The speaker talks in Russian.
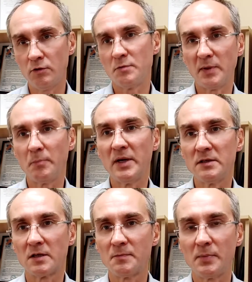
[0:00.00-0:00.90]
То есть
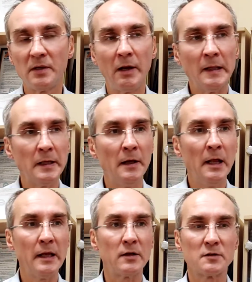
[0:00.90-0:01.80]
предприятия распределены
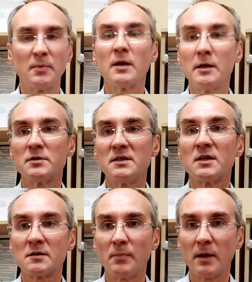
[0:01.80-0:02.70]
и располагаются, где
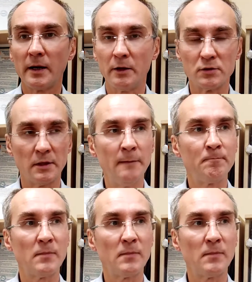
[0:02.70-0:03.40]
располагаются, да?